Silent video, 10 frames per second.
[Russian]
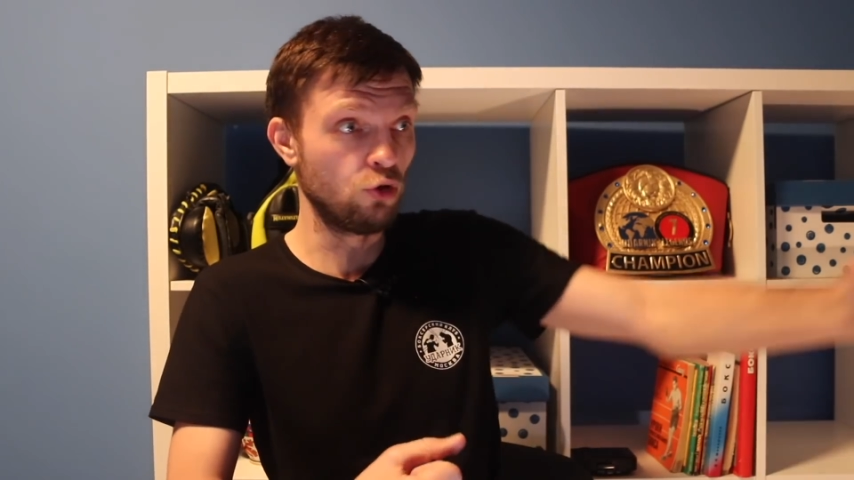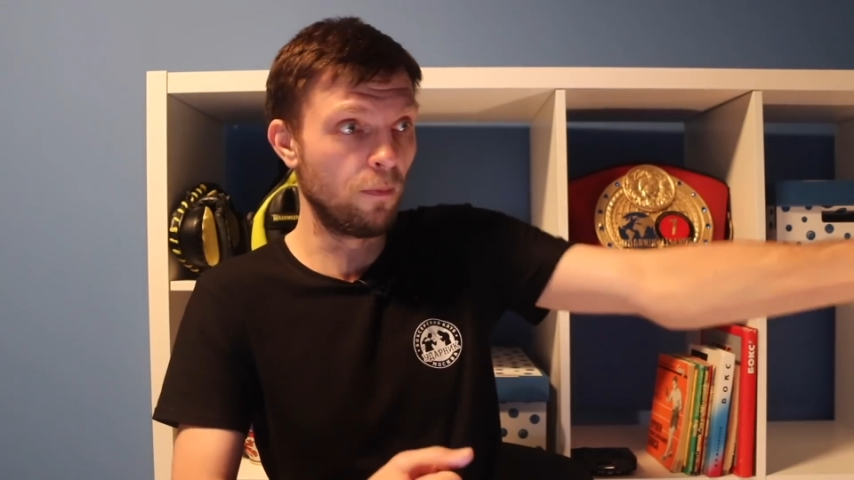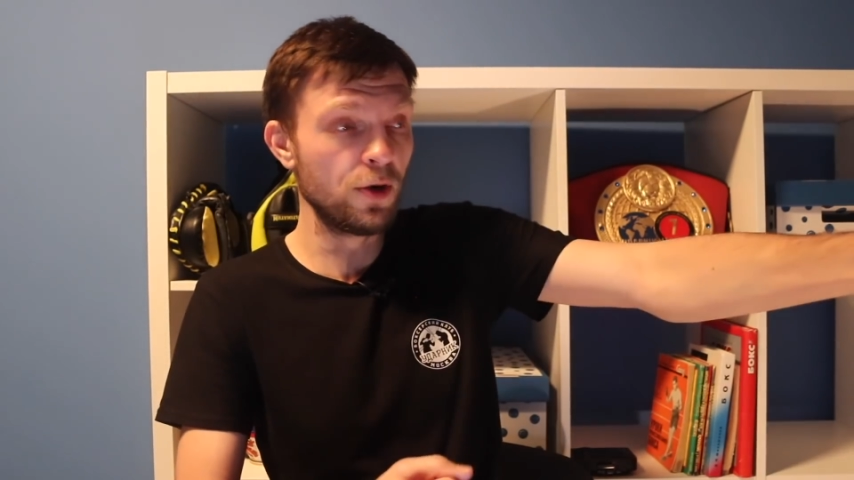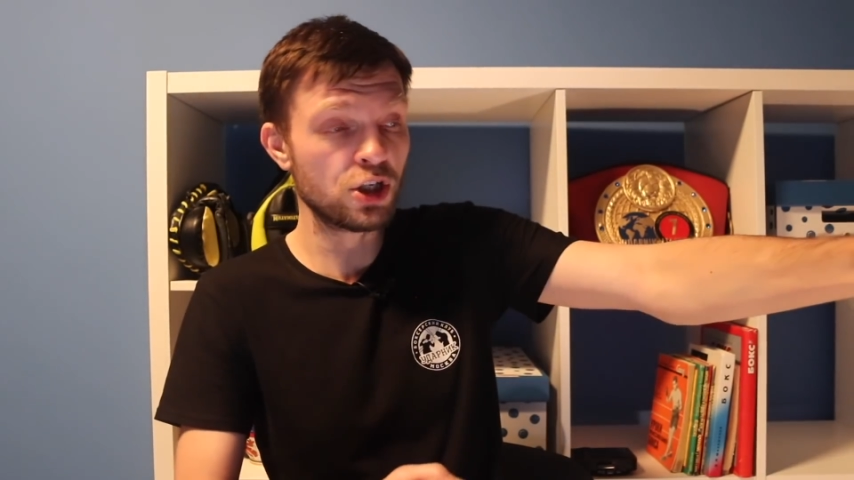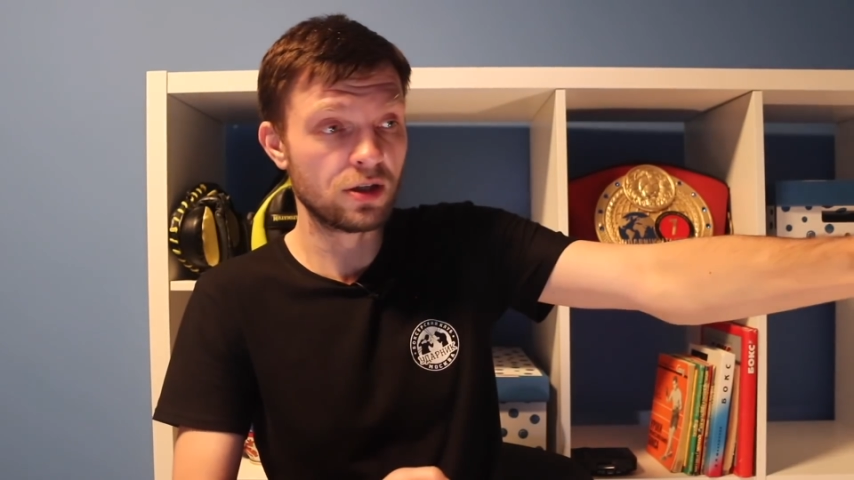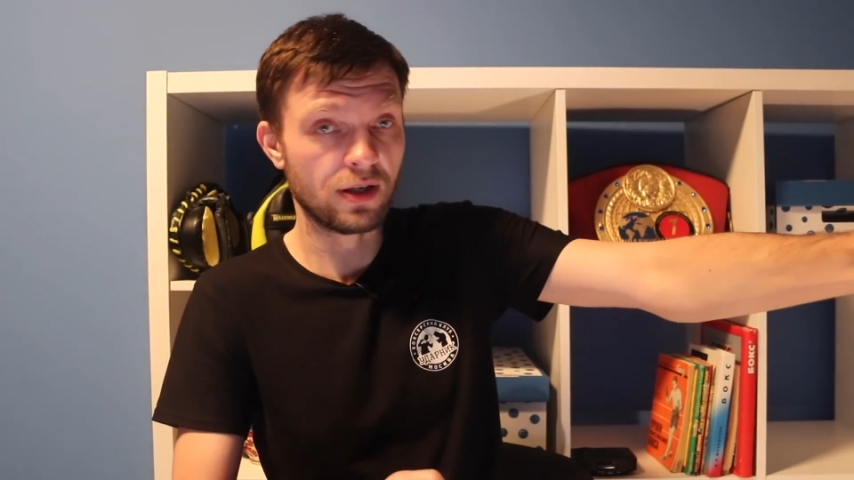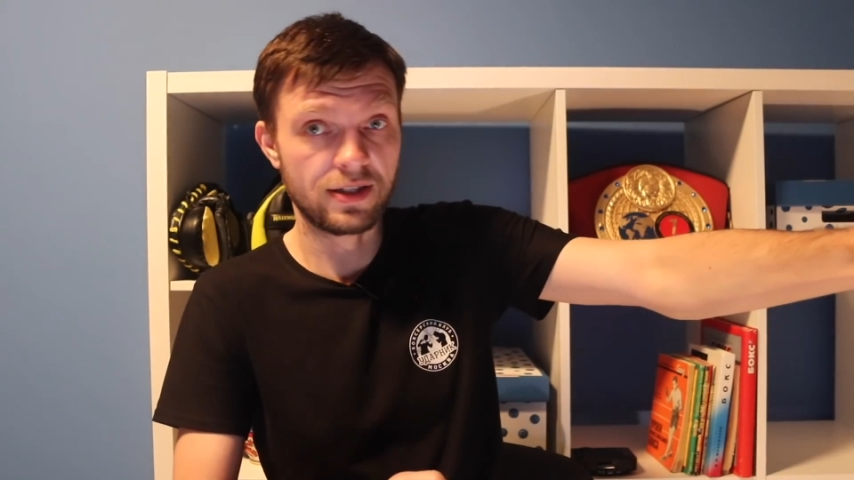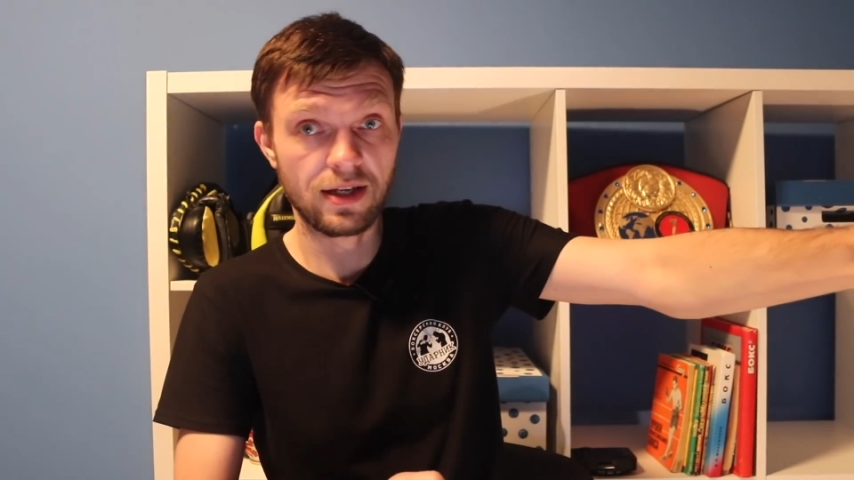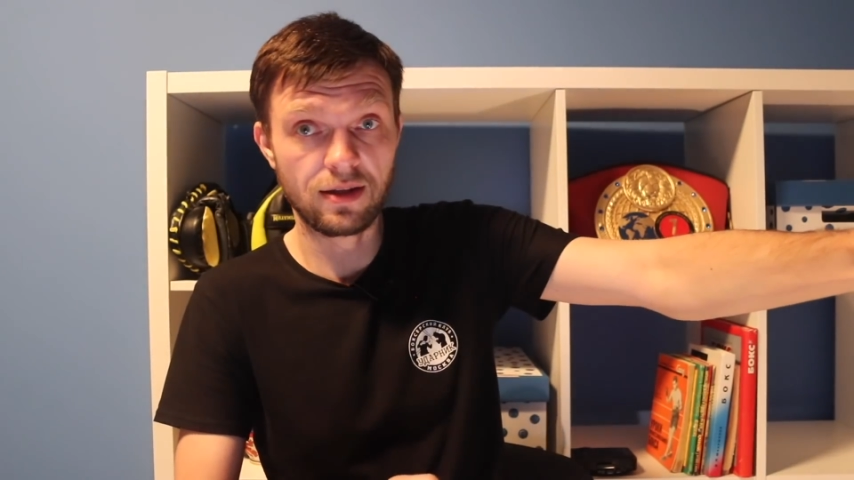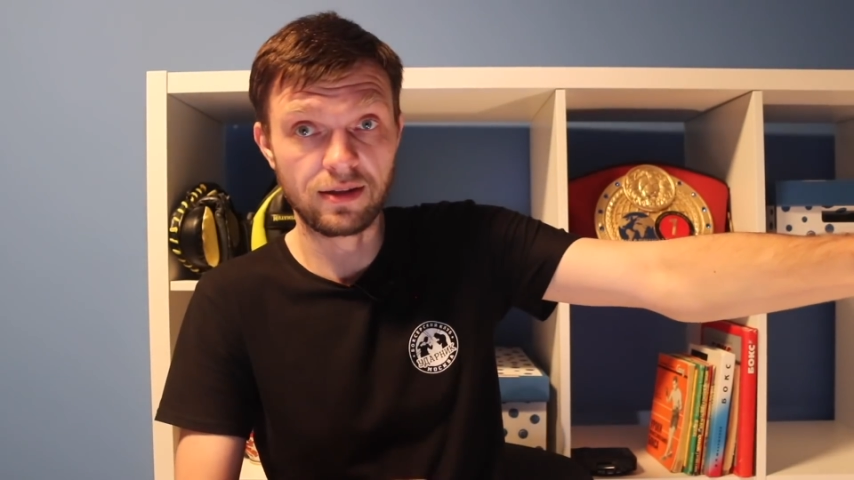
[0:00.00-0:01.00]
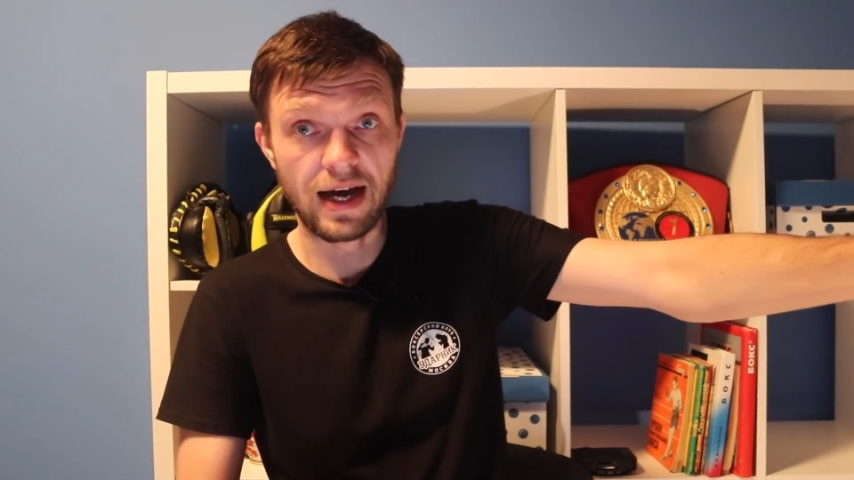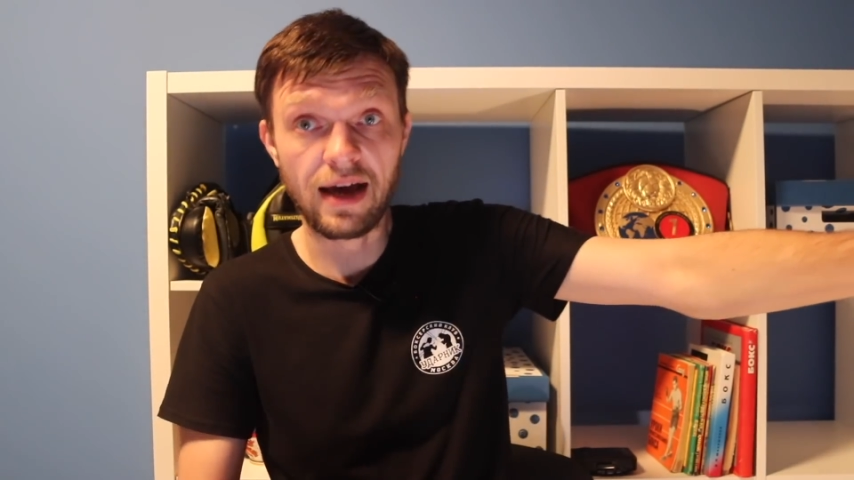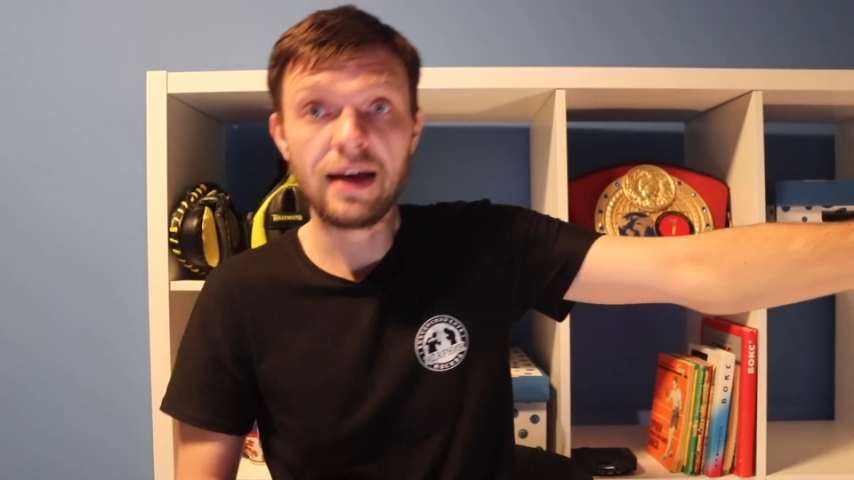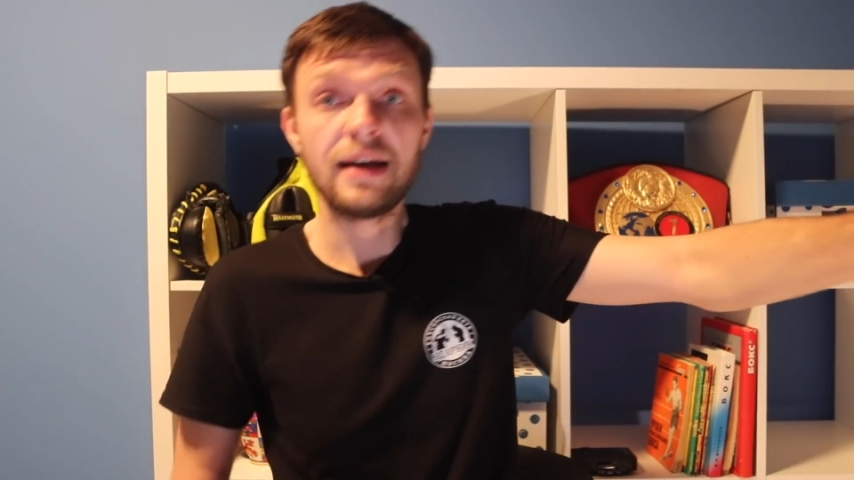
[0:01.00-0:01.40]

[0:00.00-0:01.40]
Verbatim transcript: но обычно где-то на